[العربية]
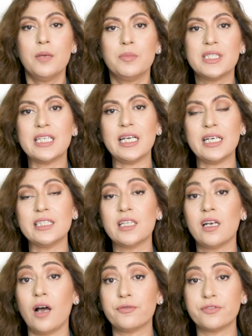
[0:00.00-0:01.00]

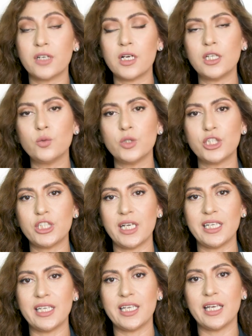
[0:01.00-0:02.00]
منساعد الأفراد
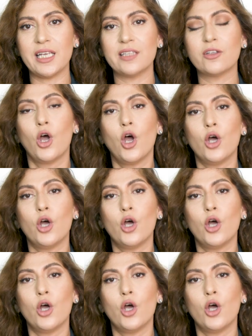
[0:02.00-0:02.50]
والشركات